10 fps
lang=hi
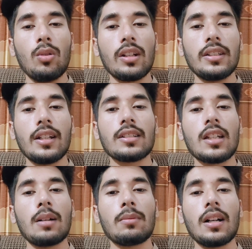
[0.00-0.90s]
और इंजीनियर
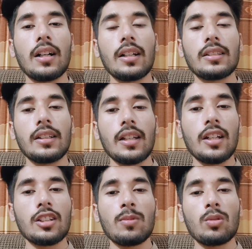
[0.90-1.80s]
साहब का आगे से क्या
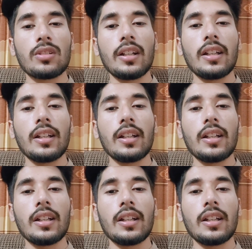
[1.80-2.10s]
रिस्पॉन्स है